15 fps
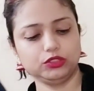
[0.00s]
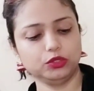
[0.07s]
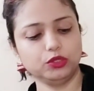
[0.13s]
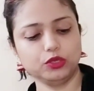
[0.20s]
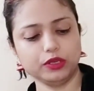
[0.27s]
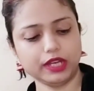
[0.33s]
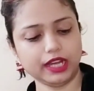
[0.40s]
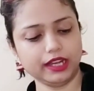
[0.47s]
तो
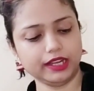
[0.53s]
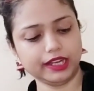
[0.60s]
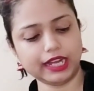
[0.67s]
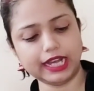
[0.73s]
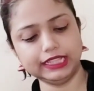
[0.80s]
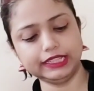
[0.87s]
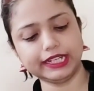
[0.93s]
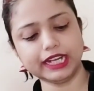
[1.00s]
आ,
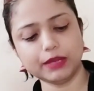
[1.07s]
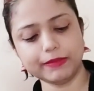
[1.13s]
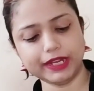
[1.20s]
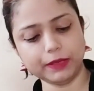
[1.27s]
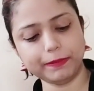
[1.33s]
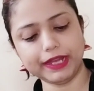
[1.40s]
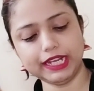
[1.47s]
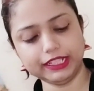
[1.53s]
अंदर का
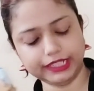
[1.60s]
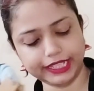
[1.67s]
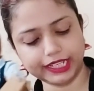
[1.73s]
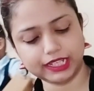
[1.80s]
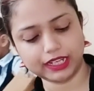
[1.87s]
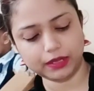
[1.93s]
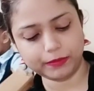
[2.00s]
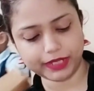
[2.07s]
मैंने पहले
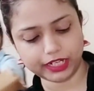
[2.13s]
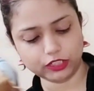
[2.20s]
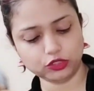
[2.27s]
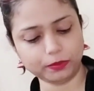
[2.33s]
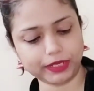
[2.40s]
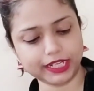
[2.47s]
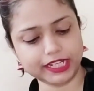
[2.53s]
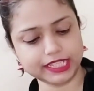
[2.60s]
देखा मैंने
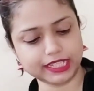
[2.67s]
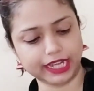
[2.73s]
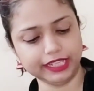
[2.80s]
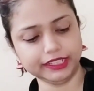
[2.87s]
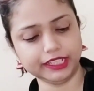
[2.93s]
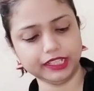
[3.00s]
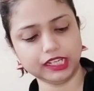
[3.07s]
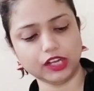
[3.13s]
तो पहले
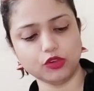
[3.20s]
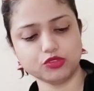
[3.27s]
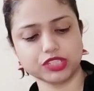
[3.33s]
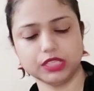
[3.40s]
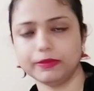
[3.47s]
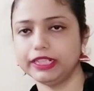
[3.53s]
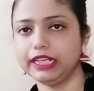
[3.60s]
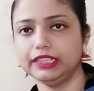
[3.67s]
डिजाइन देखा
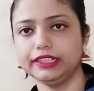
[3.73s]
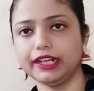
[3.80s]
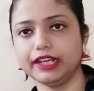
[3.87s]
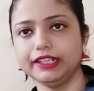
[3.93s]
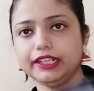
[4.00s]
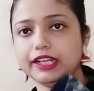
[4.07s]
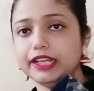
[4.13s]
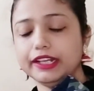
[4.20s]
उसके बाद अंदर
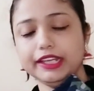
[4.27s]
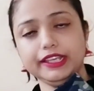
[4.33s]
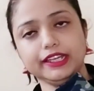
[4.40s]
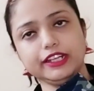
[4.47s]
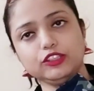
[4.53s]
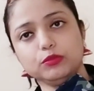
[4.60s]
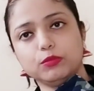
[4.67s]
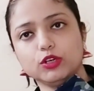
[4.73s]
का देखा कि नहीं
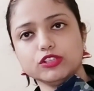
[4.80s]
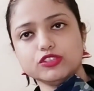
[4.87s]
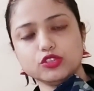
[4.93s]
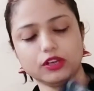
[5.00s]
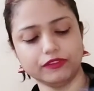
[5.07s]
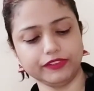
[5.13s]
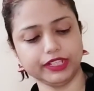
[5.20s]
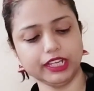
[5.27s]
यार ये तो बहुत
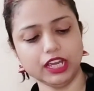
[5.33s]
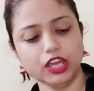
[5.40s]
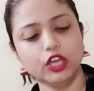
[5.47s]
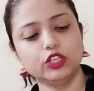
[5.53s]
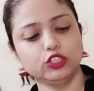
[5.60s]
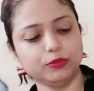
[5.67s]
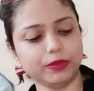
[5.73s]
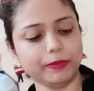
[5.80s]
सॉफ्ट है
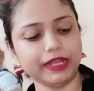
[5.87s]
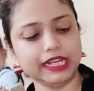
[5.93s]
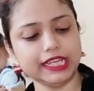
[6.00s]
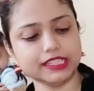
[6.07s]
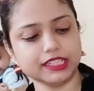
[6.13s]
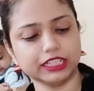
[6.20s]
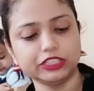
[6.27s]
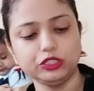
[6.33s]
तो फिर मैं
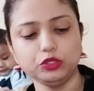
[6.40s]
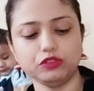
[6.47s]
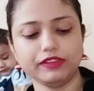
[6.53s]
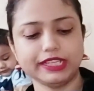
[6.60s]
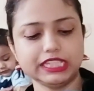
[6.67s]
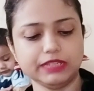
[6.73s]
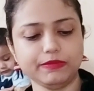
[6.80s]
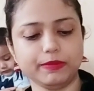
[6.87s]
ले सकती हूँ
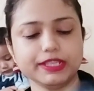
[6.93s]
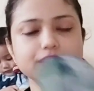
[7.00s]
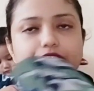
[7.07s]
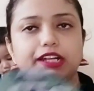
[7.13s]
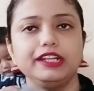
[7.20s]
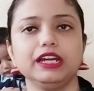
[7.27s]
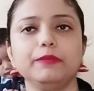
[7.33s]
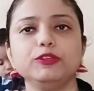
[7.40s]
वैसे भी
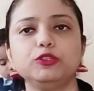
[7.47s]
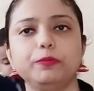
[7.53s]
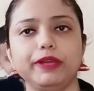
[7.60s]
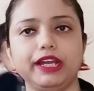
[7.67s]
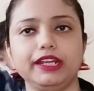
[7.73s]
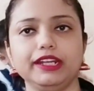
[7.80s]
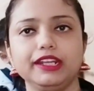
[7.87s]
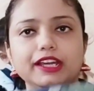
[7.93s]
बस ठंडा में तो
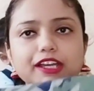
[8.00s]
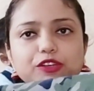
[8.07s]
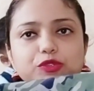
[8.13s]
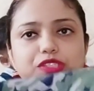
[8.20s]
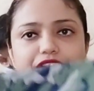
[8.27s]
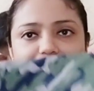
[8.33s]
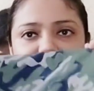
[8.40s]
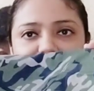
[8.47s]
पहनना है
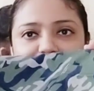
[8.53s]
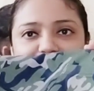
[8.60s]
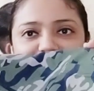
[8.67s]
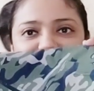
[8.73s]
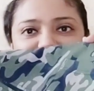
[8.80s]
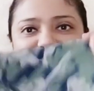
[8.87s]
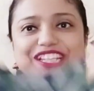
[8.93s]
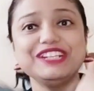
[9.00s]
उसे
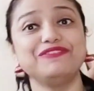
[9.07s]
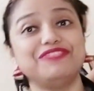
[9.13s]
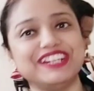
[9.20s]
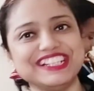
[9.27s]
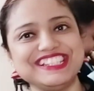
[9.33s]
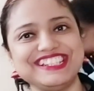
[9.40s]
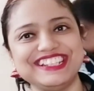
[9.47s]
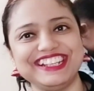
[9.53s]
तो ये
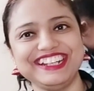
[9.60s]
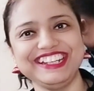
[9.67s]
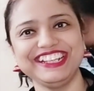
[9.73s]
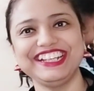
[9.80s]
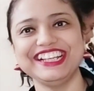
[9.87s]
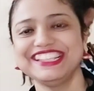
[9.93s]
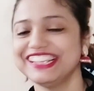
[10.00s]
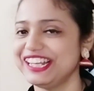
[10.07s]
फर्स्ट है
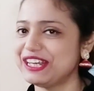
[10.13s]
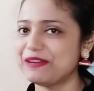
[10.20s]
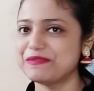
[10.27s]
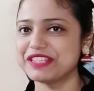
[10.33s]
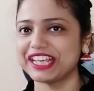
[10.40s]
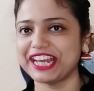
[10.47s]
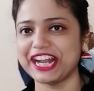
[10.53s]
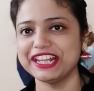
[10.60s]
ठीक है चलिए
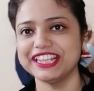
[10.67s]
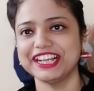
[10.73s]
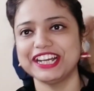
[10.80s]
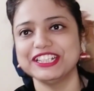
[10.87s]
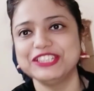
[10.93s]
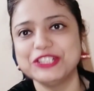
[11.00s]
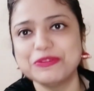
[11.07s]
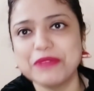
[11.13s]
अब सेकेंड
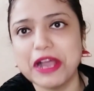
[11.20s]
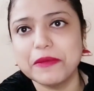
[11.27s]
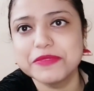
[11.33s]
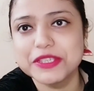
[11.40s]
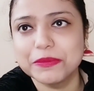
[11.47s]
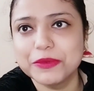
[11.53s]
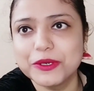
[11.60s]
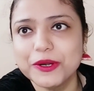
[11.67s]
दिखाती हूँ मैं
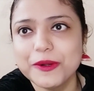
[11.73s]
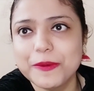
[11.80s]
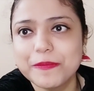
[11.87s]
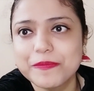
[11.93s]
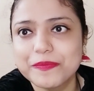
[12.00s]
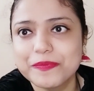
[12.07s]
आप सबको